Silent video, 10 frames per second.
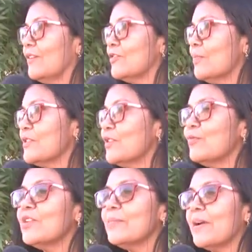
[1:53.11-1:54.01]
tipo assim,
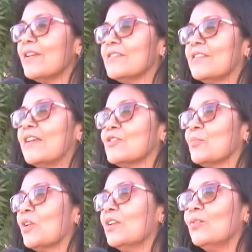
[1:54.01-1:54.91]
unir mais né, os
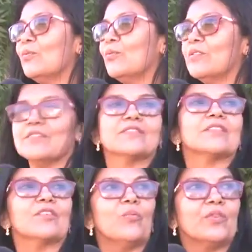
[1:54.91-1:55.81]
moradores,
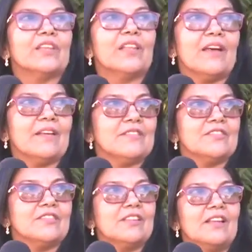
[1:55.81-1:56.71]
a
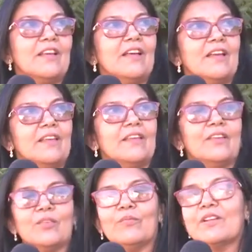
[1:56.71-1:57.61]
comunidade.
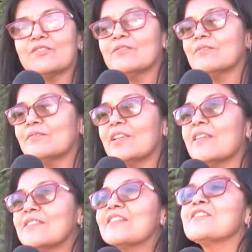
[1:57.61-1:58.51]
É, eu acho
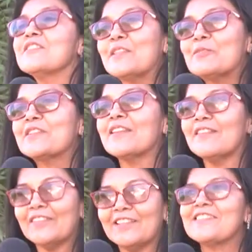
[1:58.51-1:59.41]
interessante. Se Deus
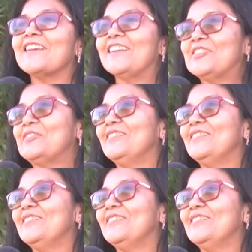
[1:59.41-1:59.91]
quiser, vai dar certo.